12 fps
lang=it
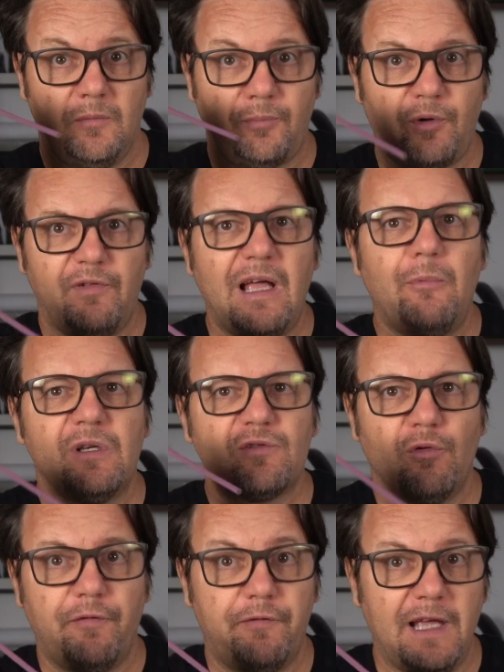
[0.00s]
Proviamo a
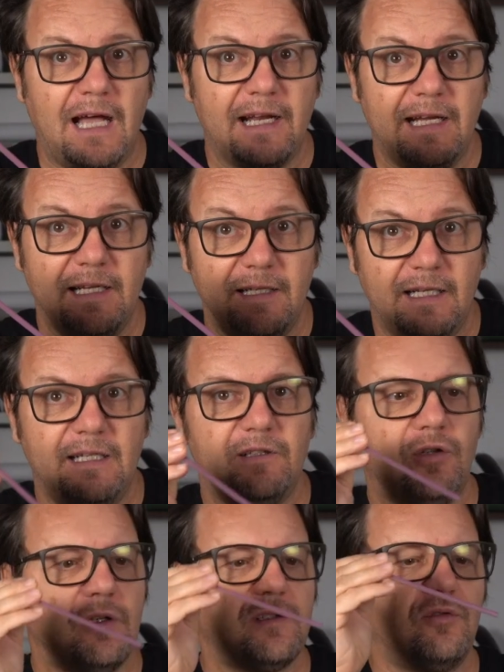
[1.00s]
soffiare
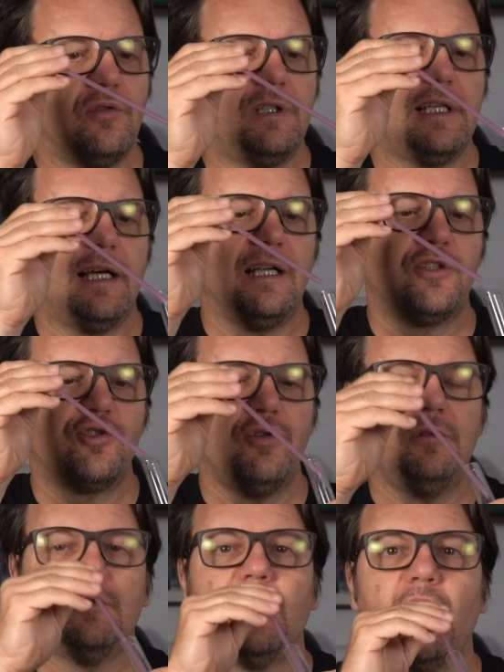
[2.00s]
nell'idrossido di
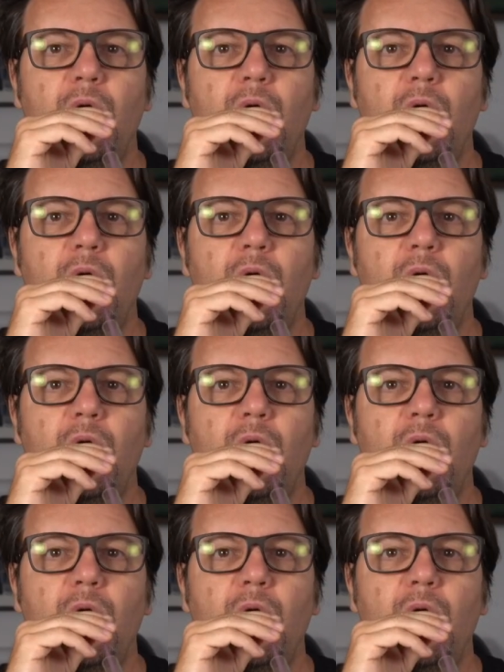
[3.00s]
calcio